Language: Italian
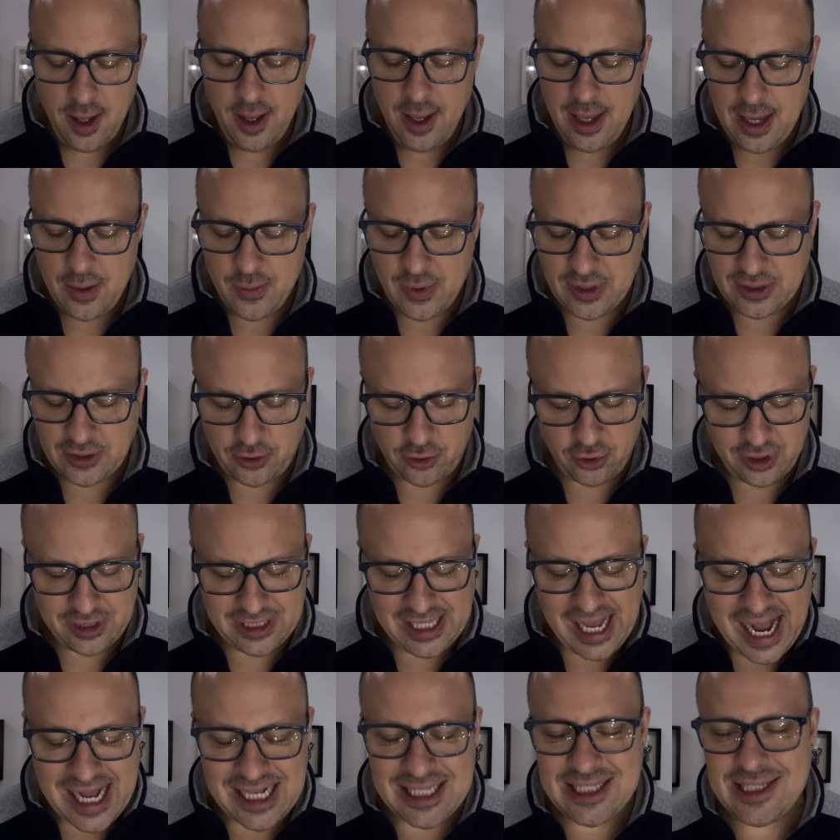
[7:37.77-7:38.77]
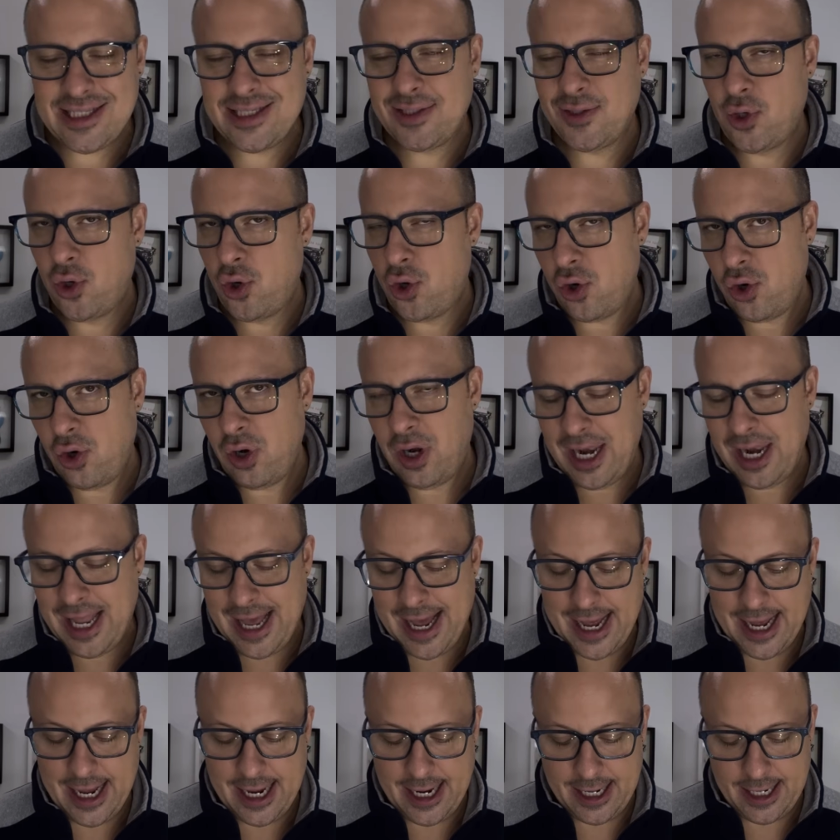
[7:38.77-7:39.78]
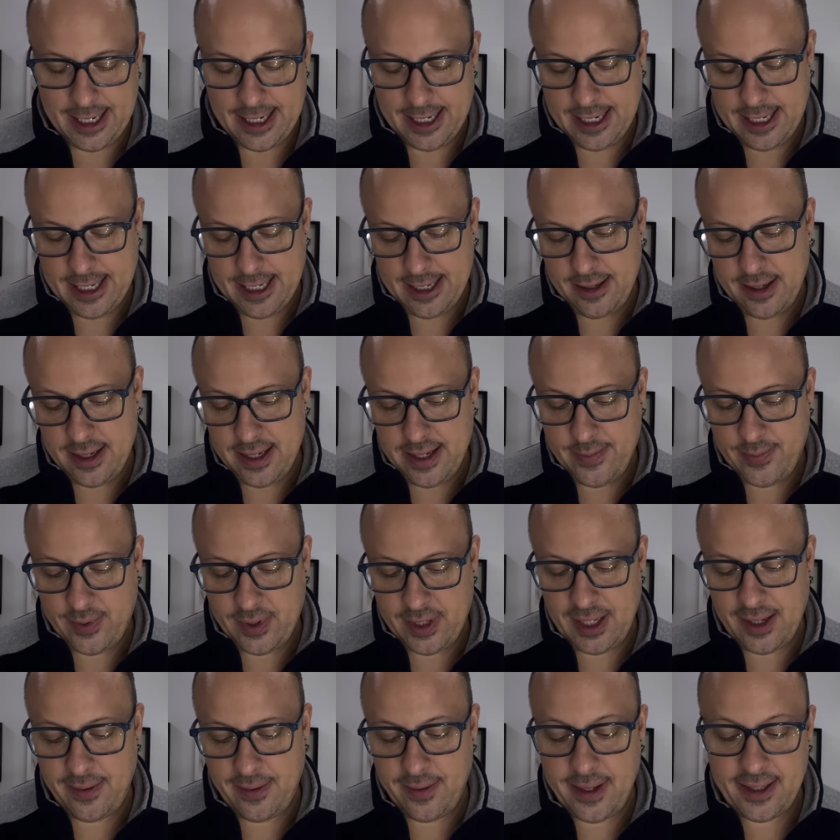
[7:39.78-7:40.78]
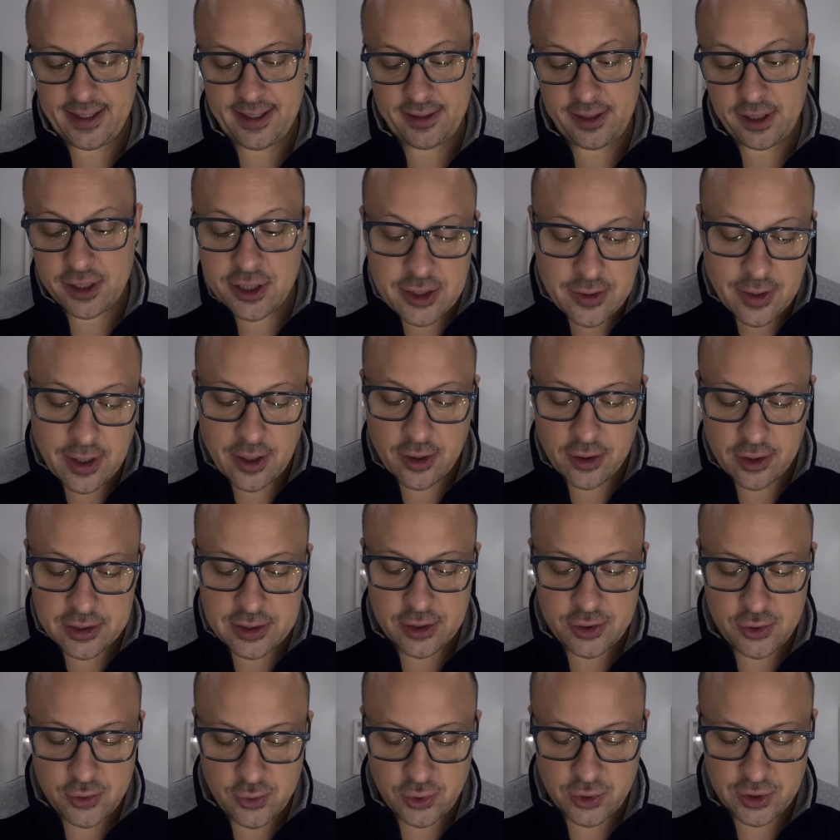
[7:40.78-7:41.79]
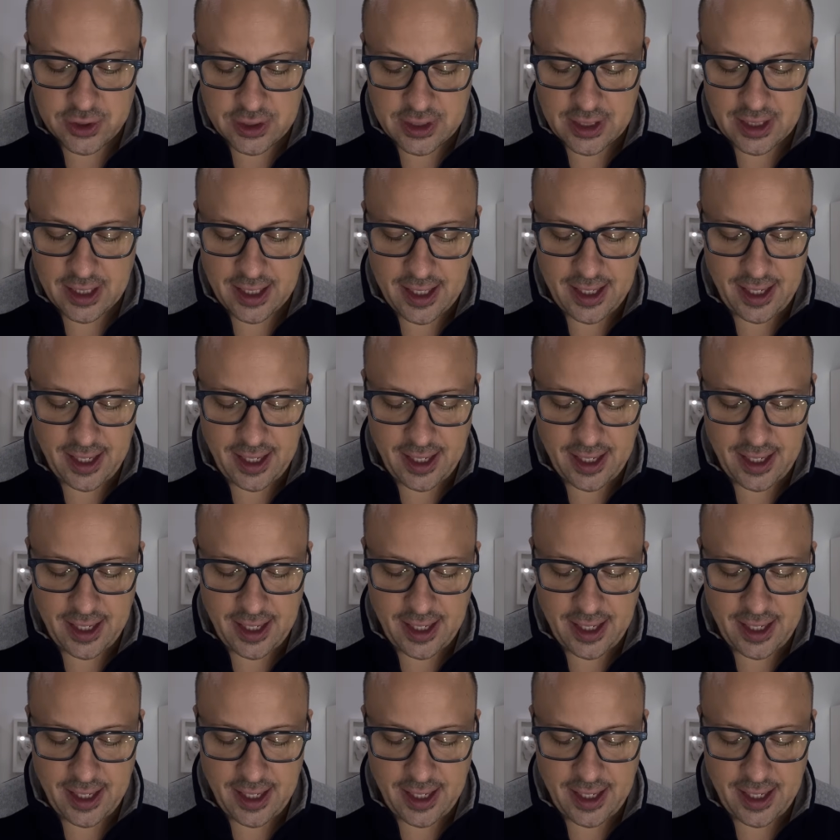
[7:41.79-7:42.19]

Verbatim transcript: E questo Danzo Online eh, praticamente dice una cosa giusta,